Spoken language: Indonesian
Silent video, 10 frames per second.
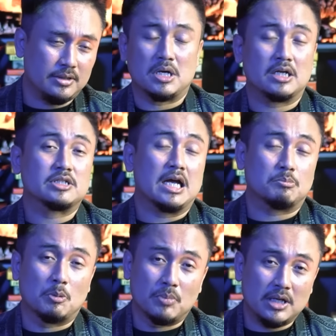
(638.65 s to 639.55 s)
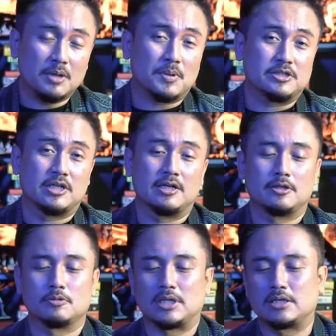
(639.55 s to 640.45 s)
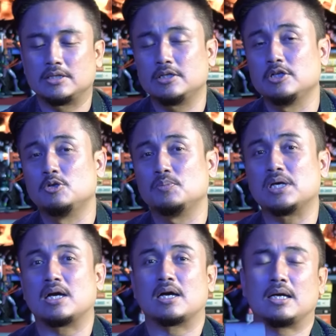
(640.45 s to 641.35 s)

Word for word: Maka saat memilih presiden itu tadi hidupnya